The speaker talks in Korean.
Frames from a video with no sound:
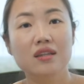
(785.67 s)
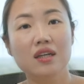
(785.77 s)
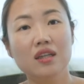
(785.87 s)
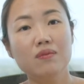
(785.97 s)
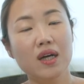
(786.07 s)

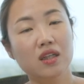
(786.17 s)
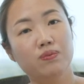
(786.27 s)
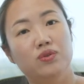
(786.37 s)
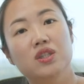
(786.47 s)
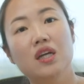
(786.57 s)
트레이드마크
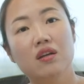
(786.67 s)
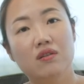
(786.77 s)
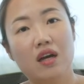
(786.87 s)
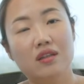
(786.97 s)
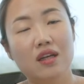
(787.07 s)
분쟁이
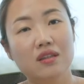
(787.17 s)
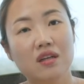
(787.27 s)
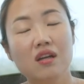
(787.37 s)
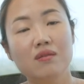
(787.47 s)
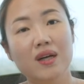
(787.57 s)
일어나거나
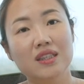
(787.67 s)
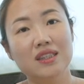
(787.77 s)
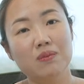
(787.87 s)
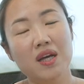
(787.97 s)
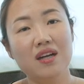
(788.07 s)
트레이드마크
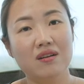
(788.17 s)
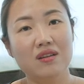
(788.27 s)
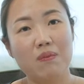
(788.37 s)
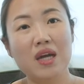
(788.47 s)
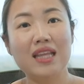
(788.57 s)
침해가
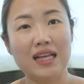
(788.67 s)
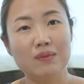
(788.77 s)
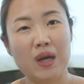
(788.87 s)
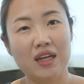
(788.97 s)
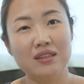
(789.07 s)
일어나면
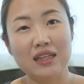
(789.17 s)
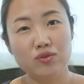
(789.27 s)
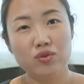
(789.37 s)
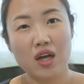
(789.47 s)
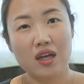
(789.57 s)
단, 바,
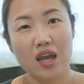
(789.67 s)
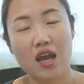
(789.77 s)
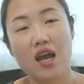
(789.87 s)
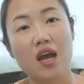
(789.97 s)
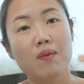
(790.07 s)

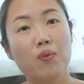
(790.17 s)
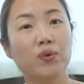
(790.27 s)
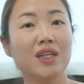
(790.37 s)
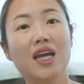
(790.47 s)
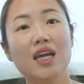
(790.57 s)
단순하게
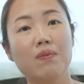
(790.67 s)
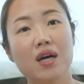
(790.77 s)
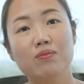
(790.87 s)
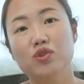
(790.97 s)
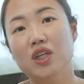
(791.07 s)

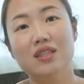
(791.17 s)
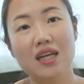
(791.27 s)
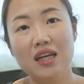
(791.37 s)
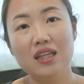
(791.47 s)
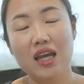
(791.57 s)
본인에게만 문제가
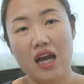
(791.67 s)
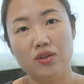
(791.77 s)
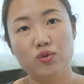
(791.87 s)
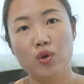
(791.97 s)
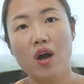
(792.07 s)
생기는 게
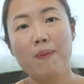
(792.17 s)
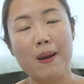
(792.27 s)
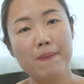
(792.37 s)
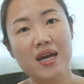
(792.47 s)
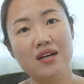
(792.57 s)
아니고요.
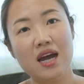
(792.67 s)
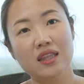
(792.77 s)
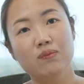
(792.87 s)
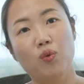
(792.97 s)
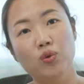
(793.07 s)
판매를
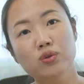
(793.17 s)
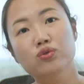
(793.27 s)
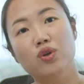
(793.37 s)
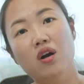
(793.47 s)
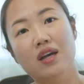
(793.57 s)
하는 모든
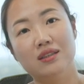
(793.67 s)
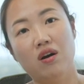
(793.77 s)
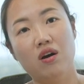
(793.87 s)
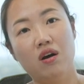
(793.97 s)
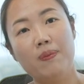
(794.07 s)

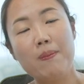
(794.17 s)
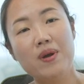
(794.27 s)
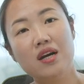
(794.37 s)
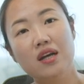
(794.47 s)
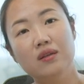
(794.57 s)
구역에서
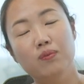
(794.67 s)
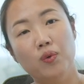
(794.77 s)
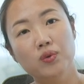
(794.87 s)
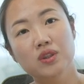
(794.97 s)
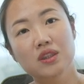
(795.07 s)
판매를 하는
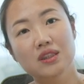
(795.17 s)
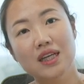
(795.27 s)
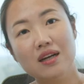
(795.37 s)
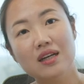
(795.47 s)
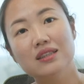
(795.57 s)
모든
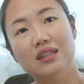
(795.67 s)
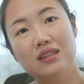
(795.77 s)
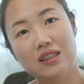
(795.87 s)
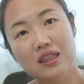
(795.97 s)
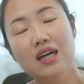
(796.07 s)

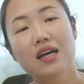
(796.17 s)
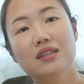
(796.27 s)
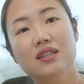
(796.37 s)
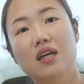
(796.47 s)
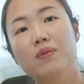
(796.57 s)
참가자들이
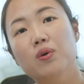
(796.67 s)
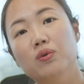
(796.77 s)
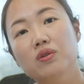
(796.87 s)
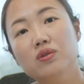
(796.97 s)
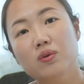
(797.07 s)
책임이
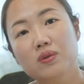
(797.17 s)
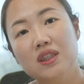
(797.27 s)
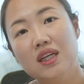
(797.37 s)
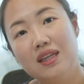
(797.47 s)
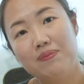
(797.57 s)
공정적으로
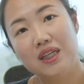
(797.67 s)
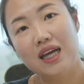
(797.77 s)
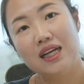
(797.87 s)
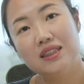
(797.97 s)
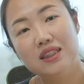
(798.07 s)
있게 됩니다.